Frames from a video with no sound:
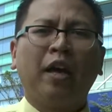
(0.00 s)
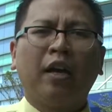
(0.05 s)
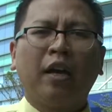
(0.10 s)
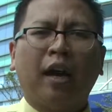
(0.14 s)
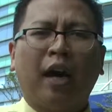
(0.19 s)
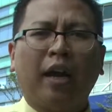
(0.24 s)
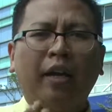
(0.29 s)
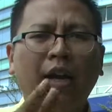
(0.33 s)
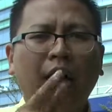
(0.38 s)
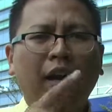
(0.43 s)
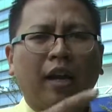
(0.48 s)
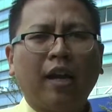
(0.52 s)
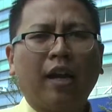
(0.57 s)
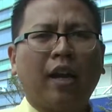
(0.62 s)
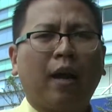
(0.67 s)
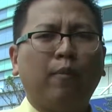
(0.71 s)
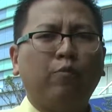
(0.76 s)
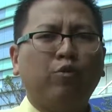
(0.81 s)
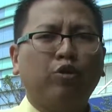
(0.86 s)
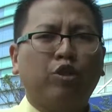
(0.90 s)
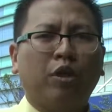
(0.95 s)
Hendaklah
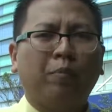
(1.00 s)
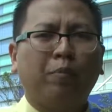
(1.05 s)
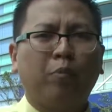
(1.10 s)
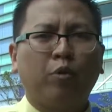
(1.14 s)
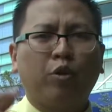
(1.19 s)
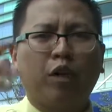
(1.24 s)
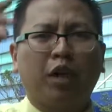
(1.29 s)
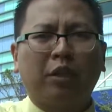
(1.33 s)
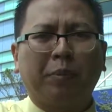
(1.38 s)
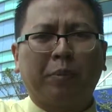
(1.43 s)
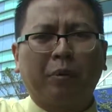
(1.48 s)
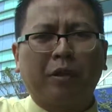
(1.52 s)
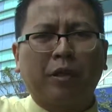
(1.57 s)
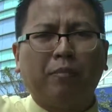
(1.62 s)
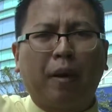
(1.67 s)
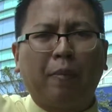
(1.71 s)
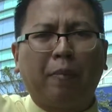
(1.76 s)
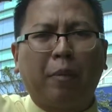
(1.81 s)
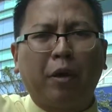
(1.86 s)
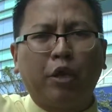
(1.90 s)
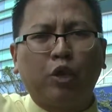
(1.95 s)
kamu sempurna seperti
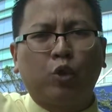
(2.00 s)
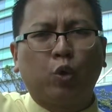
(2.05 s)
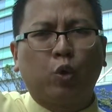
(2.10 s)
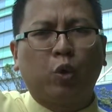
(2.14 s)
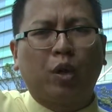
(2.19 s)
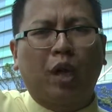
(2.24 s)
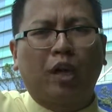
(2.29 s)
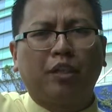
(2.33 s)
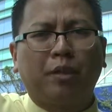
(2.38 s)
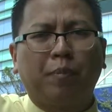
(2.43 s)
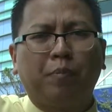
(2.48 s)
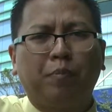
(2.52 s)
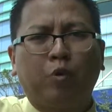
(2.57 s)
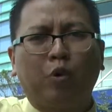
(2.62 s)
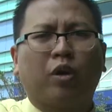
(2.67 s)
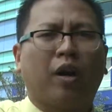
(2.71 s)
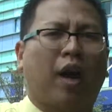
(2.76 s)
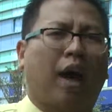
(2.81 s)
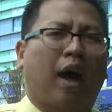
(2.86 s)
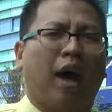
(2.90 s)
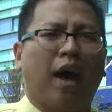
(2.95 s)
Bapa di surga
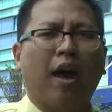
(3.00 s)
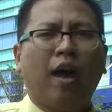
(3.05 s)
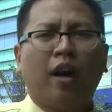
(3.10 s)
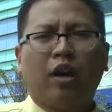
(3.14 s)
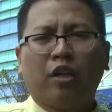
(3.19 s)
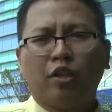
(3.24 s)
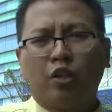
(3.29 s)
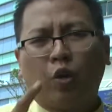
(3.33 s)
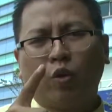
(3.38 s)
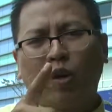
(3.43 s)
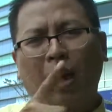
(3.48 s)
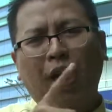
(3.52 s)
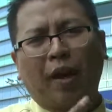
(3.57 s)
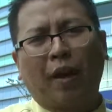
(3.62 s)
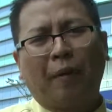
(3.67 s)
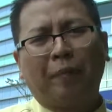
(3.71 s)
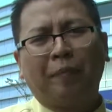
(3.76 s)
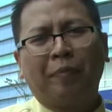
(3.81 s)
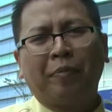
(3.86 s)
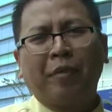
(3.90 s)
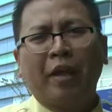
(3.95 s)
sempurna. Saudara,
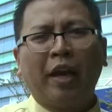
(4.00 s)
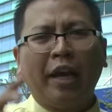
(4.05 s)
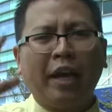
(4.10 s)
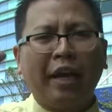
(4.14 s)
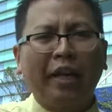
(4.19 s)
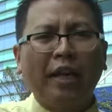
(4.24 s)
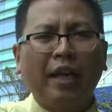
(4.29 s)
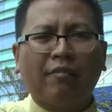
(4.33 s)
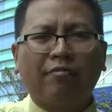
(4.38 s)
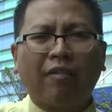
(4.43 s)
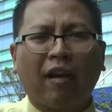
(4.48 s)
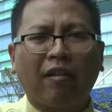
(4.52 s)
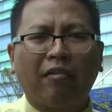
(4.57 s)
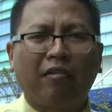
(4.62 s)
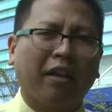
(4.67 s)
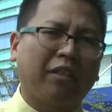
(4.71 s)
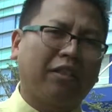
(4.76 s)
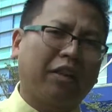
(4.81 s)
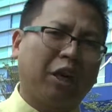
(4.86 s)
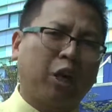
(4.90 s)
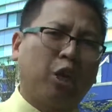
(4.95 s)
Inilah
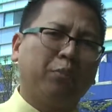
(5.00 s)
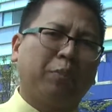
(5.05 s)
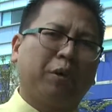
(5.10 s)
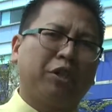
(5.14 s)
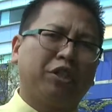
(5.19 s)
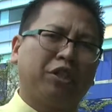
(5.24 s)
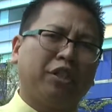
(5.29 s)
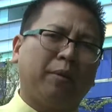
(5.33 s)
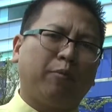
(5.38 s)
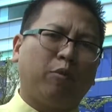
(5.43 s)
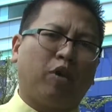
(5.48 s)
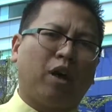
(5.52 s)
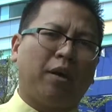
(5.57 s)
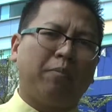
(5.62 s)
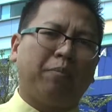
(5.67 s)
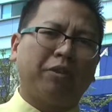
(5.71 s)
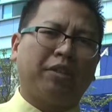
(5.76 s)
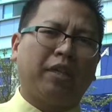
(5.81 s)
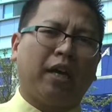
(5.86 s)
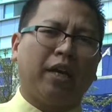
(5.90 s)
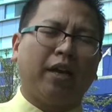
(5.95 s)
target kehidupan setiap orang
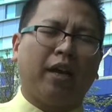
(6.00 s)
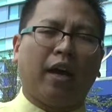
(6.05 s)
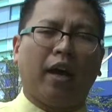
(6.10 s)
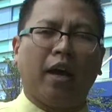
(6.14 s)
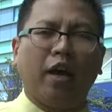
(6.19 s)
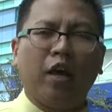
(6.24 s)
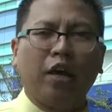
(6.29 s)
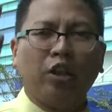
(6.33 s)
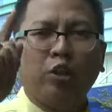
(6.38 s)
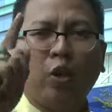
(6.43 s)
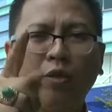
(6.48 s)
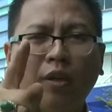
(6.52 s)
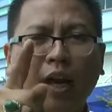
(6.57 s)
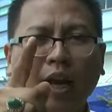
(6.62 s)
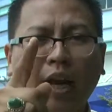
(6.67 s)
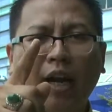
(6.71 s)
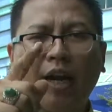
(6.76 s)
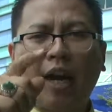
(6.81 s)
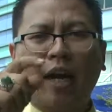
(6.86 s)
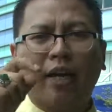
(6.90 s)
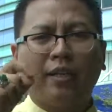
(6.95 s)
percaya.
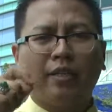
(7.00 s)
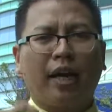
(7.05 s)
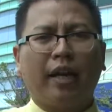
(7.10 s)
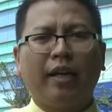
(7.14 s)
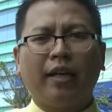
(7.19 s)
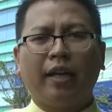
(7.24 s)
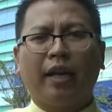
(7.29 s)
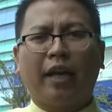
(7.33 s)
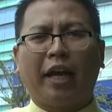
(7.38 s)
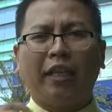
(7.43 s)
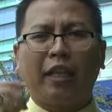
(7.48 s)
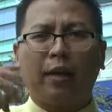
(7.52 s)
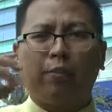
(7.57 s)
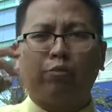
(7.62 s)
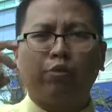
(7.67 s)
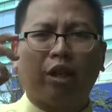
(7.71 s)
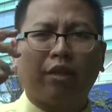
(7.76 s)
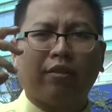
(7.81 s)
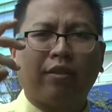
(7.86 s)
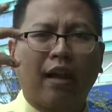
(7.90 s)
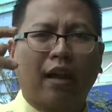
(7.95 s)
Saudara dan saya, kita
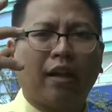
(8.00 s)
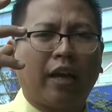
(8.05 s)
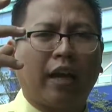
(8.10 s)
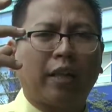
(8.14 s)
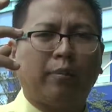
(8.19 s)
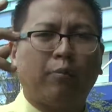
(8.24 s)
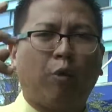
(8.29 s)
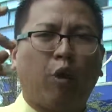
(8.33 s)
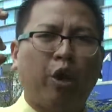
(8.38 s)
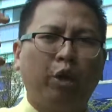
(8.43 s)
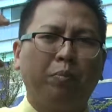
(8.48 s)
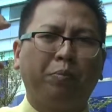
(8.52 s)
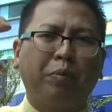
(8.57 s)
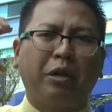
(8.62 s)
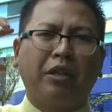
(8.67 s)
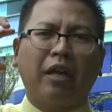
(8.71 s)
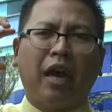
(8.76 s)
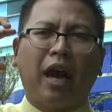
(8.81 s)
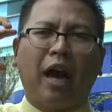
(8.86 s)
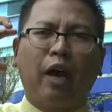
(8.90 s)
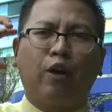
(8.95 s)
punya target bahwa hidup
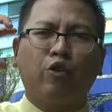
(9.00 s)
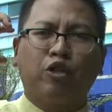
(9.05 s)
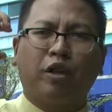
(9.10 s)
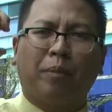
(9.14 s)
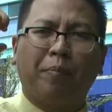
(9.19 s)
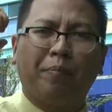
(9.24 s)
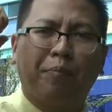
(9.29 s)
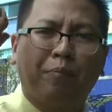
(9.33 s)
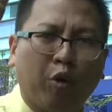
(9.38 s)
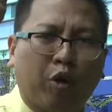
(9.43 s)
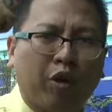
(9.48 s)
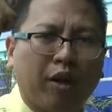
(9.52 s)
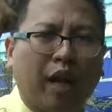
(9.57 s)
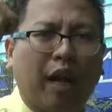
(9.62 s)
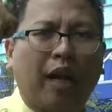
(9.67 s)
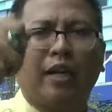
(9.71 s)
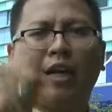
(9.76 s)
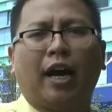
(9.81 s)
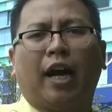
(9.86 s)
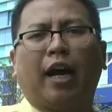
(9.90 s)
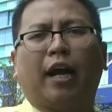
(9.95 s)
kita harus sempurna
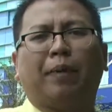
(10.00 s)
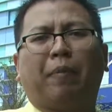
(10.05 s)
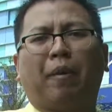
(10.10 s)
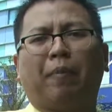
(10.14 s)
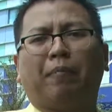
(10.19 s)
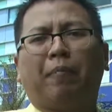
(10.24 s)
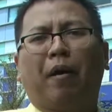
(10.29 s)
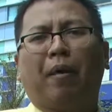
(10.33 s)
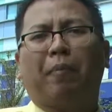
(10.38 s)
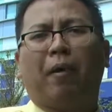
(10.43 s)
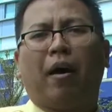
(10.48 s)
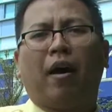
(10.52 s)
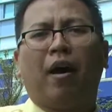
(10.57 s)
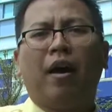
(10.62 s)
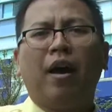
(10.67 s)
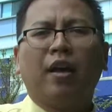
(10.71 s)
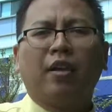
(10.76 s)
di hadapan Bapa.